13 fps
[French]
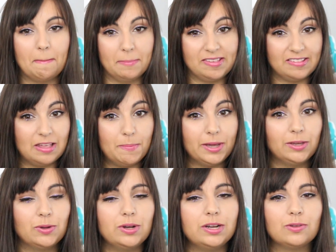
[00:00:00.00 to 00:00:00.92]
Mais il n'y a pas
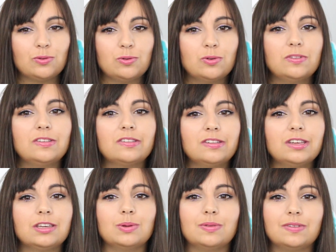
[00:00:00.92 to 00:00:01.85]
que les studios
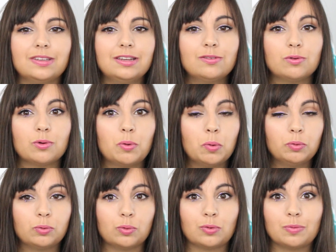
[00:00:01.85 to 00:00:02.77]
Disney qui utilisent le
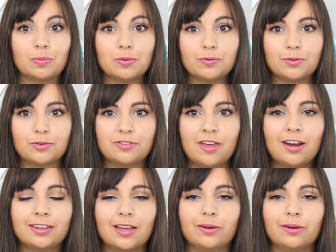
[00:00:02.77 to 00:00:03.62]
conte de ce bon vieux Charles,